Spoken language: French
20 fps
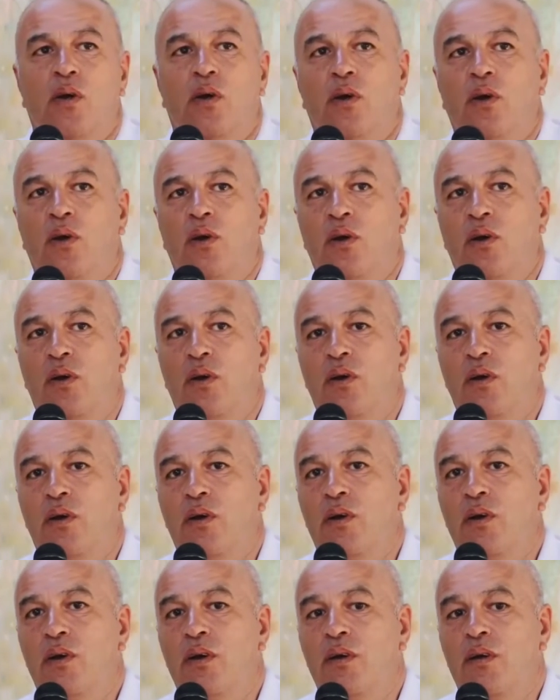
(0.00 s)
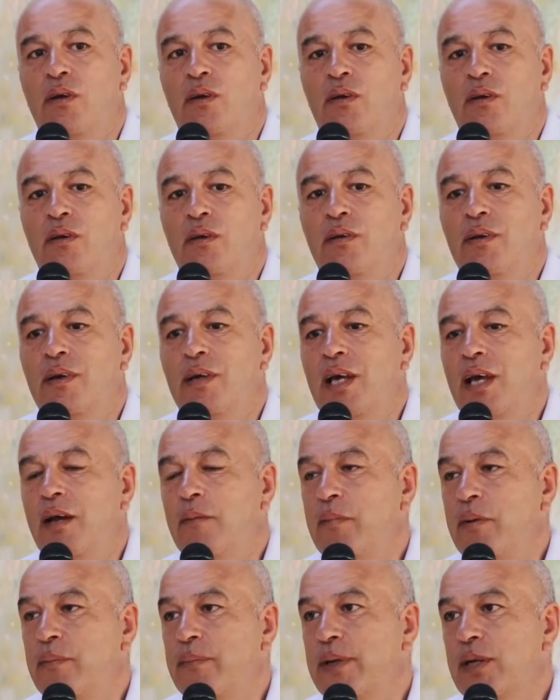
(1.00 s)
euh, à
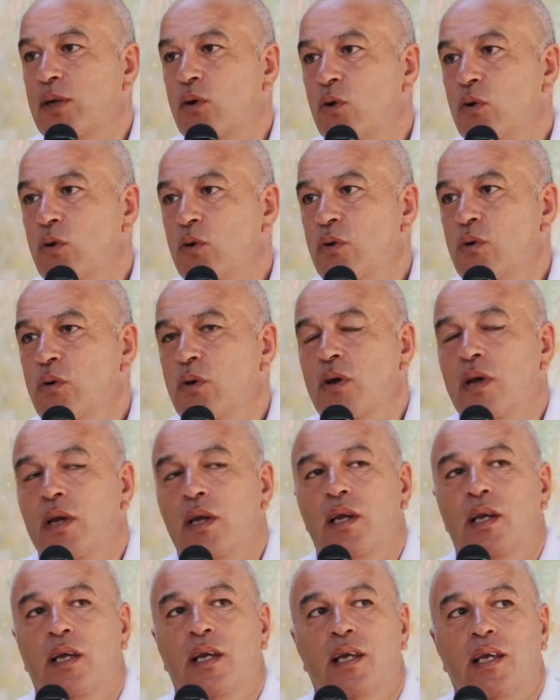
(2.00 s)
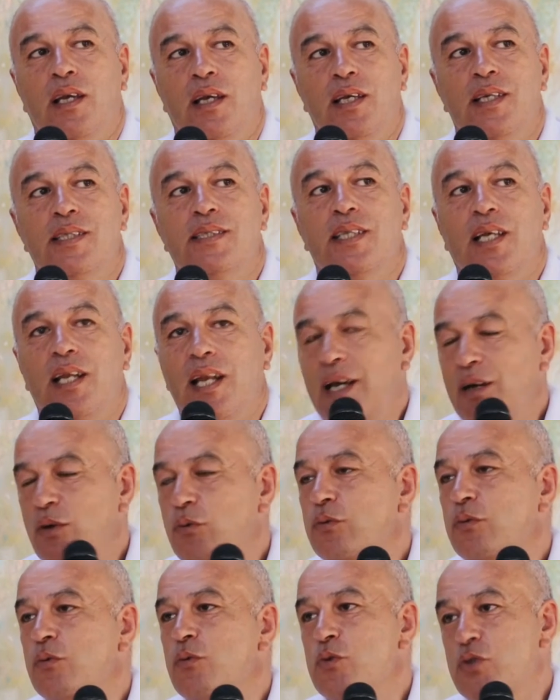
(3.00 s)
Bamako. Et c'est là
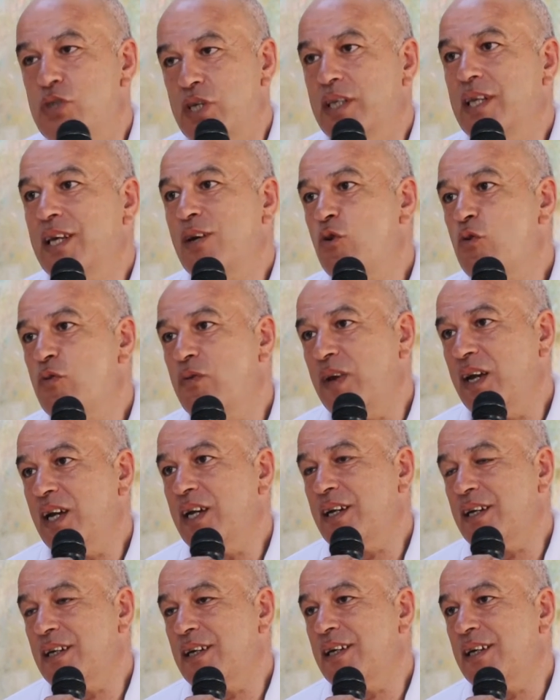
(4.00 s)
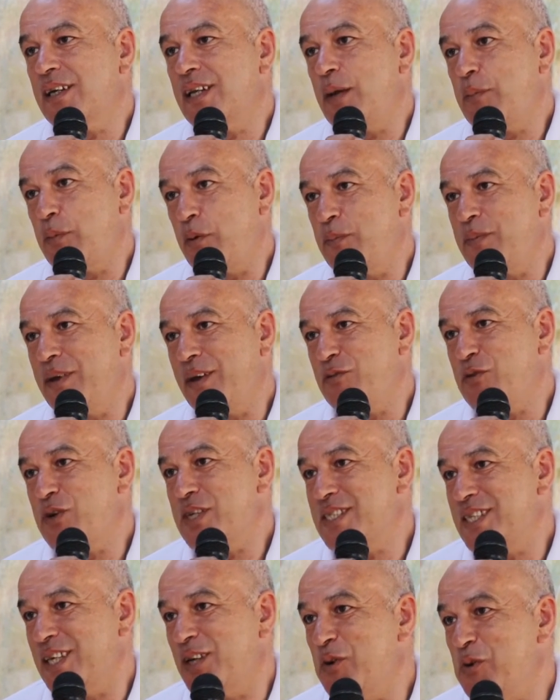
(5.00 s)
où j'ai découvert la première fois
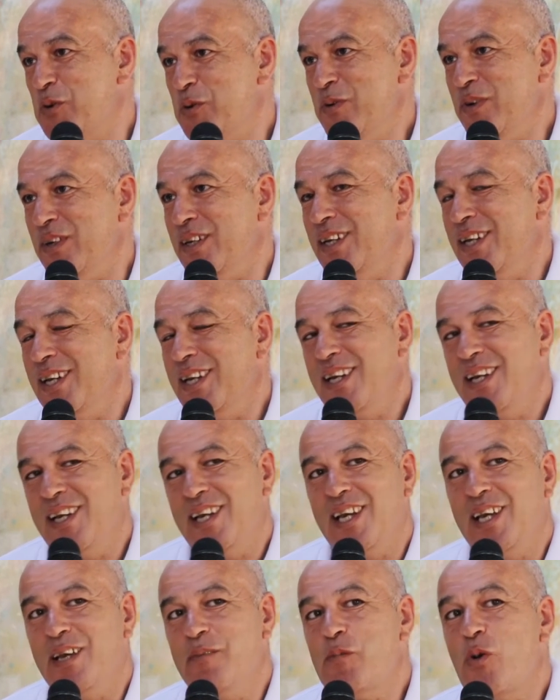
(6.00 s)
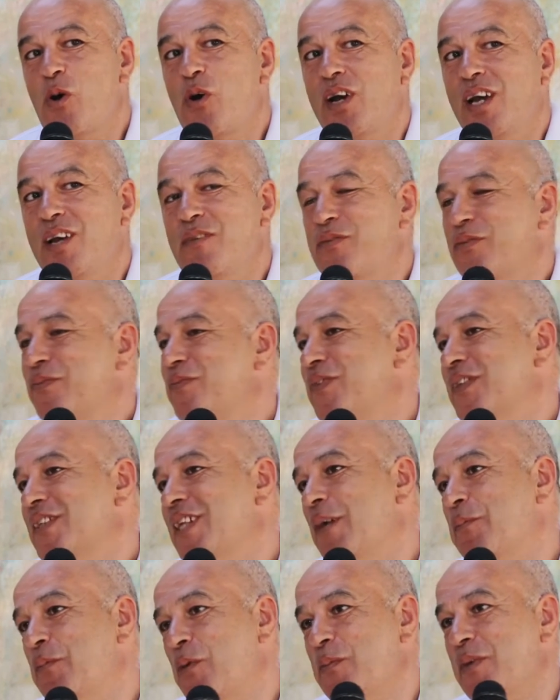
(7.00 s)
Ségou. Et mon rêve,
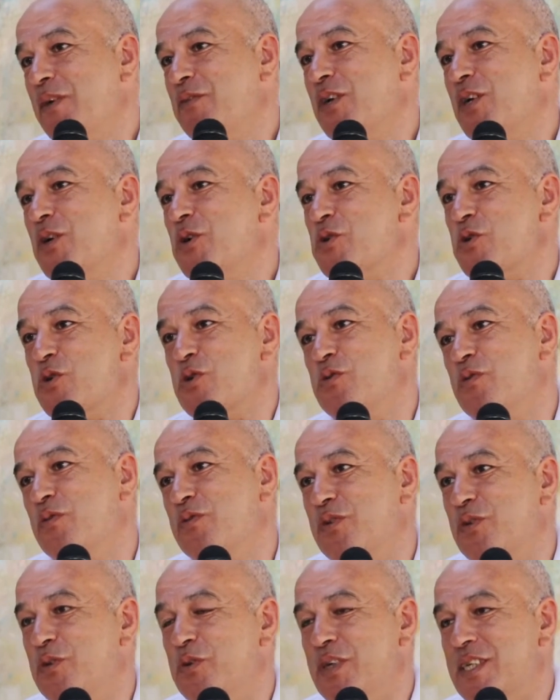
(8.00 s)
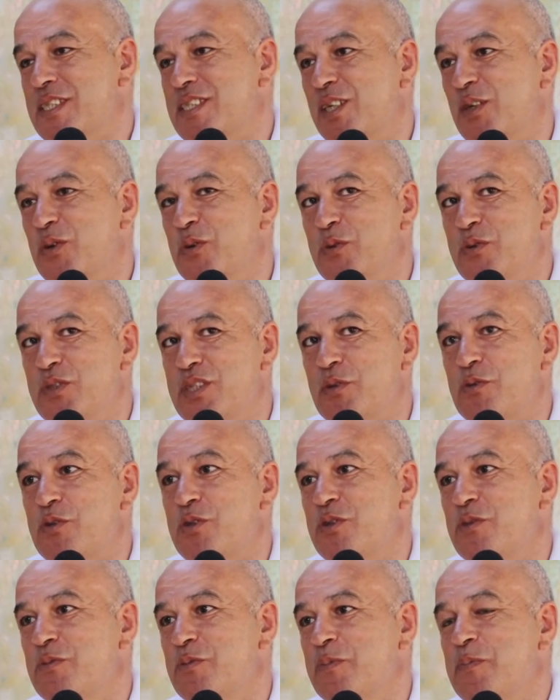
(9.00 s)
la première fois quand je suis venu à Ségou,
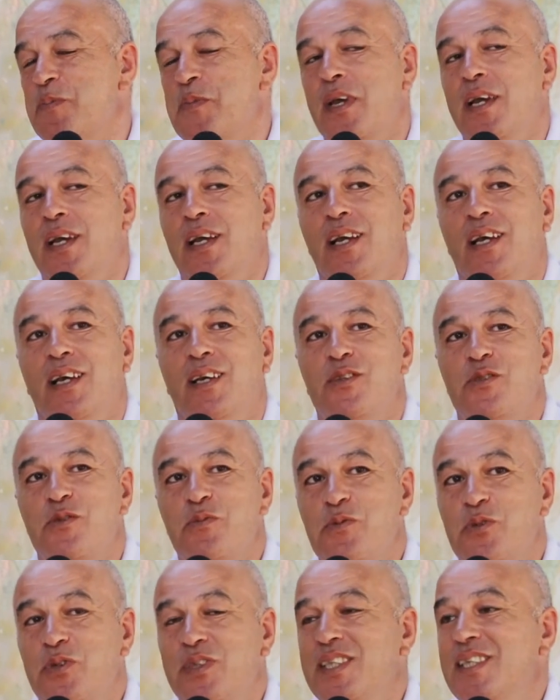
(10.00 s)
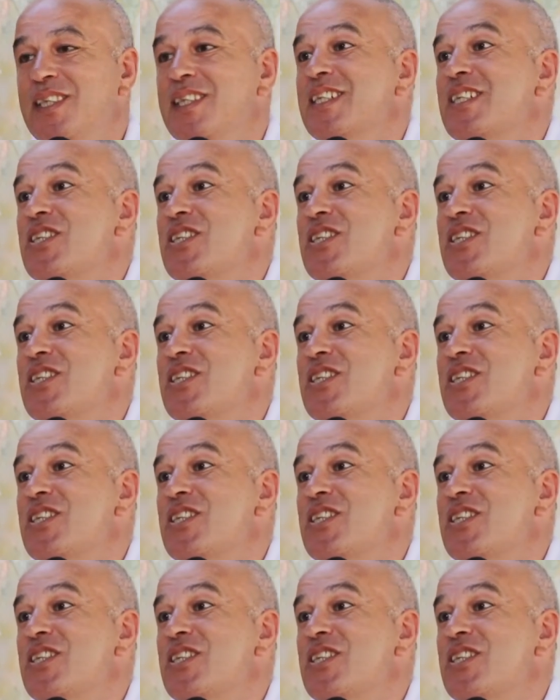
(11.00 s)
je me suis dit,